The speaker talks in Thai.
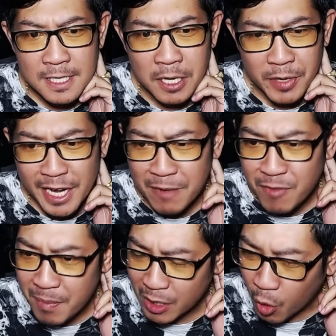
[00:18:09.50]
ขาแนะนำ
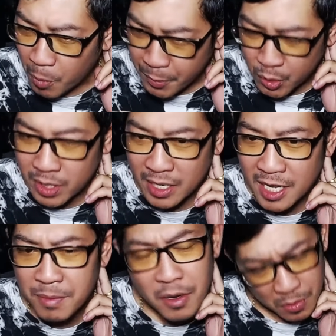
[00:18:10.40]
ว่ามันครบรถ
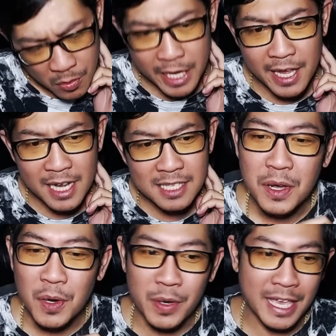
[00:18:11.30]
นะครับก็โอเคนะ
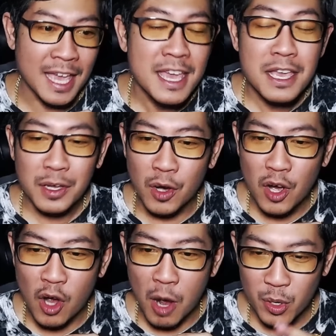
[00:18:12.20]
โอเค ก็
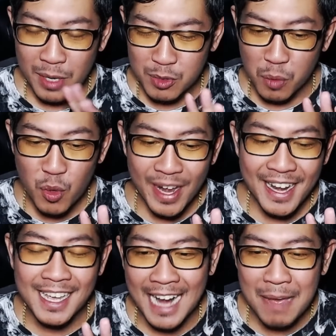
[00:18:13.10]
ขอบคุณท่านผู้ชมด้วย
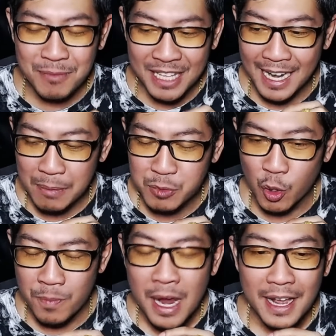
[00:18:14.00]
นะครับ ที่รับช
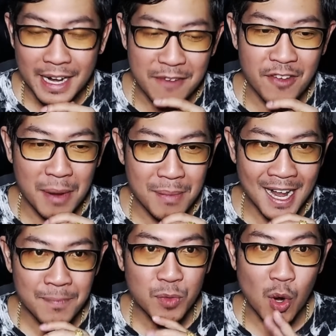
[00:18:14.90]
มรับฟัง
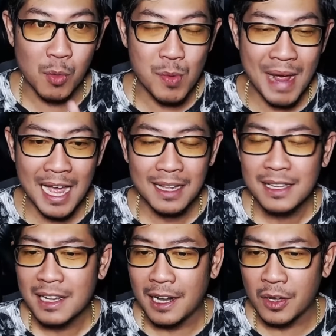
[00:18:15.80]
มาขอบคุณมาก
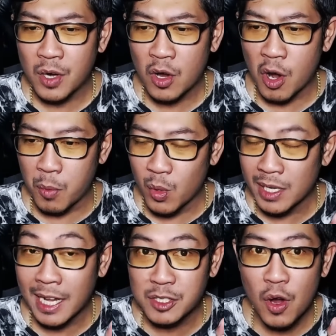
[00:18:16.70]
แล้วก็ขอบคุณ
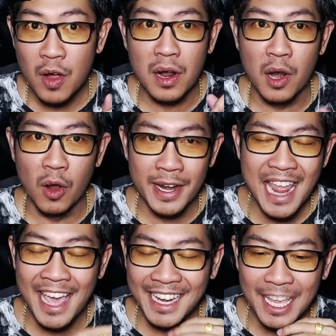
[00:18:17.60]
ทั้งช่องหลอนได
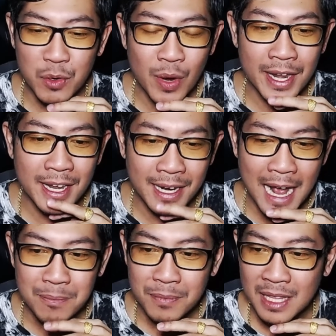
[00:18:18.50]
อารี่ด้วยนะค
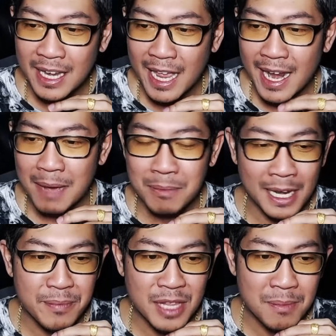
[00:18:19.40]
รับ ที่แนะนำค
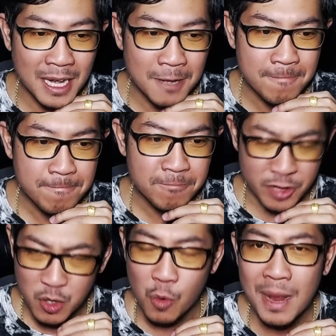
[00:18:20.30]
ลิปนี้มา
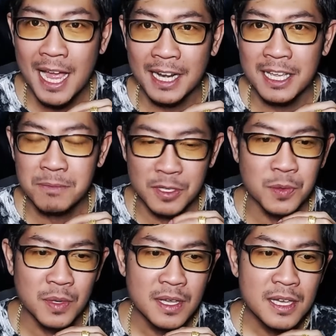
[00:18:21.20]
สนุกมากนะครับ สนุก